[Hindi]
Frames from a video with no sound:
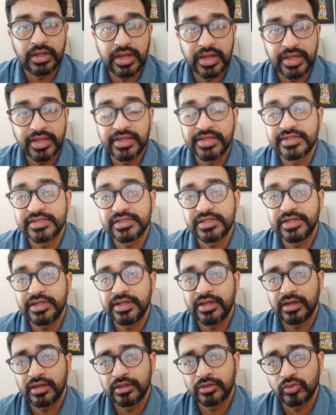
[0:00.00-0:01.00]
आए
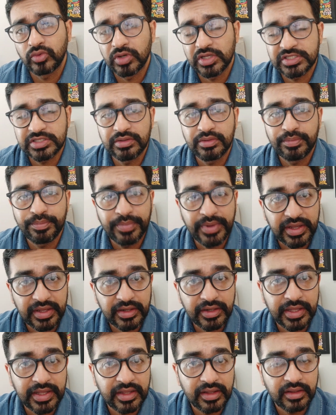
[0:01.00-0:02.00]
इसलिए अगर थोड़ा सा भी
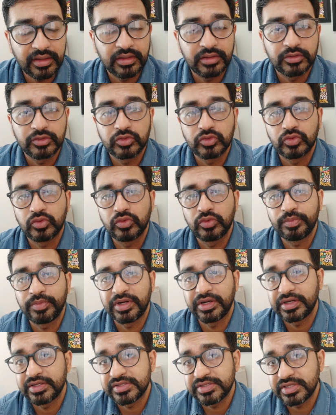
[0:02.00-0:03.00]
पेन है तो
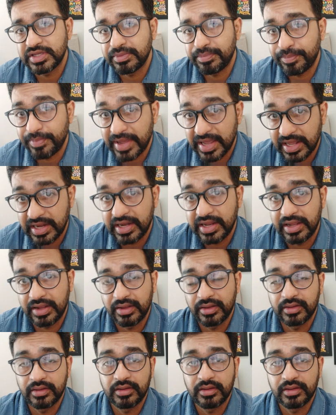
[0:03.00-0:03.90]
प्रेगनेंसी के पहले